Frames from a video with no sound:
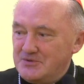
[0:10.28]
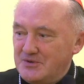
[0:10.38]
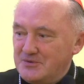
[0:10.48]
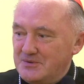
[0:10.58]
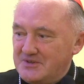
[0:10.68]

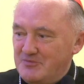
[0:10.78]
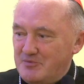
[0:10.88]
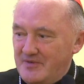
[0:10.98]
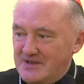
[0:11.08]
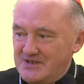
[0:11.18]
to krótkie
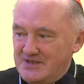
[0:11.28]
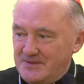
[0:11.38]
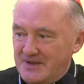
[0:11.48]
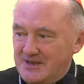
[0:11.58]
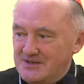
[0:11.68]
wprowadzenie,
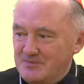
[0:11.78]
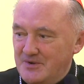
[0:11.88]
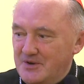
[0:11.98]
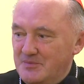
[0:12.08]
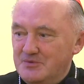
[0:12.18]
takie z
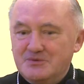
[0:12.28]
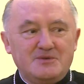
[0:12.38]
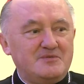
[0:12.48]
mojego punktu